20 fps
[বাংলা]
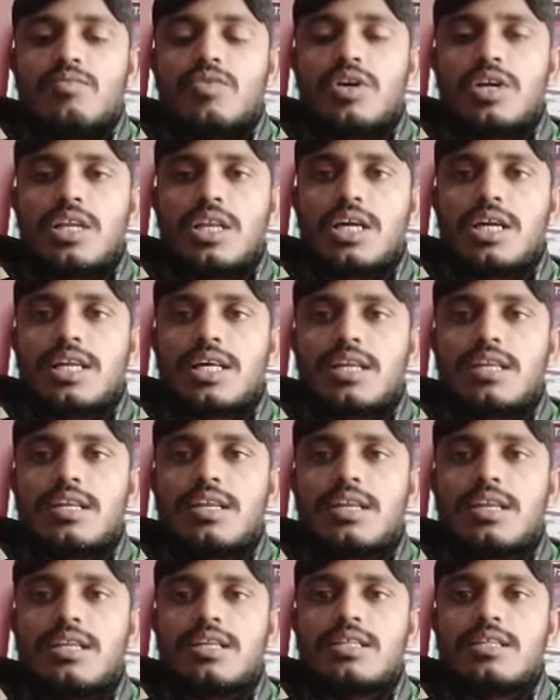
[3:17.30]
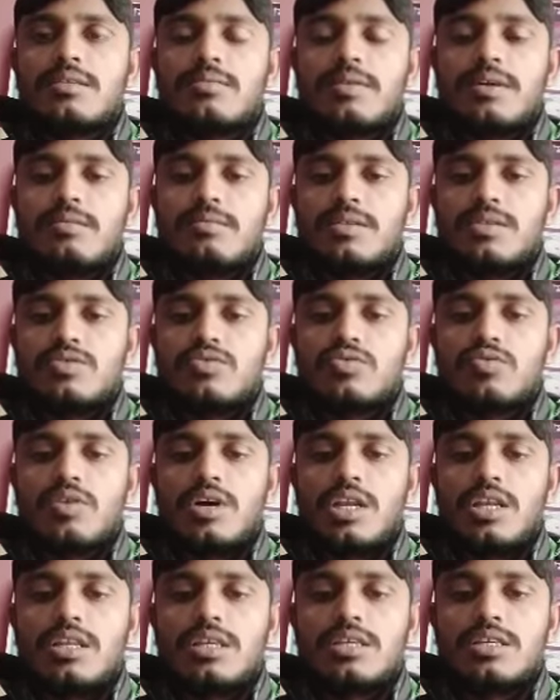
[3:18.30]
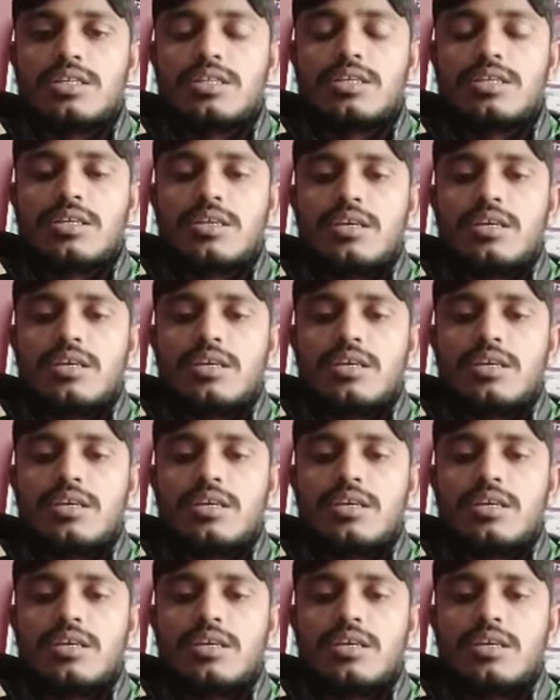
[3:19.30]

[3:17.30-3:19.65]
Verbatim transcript: মহিলাটা নিলে নিতে পারবেন চুয়াল্লিশ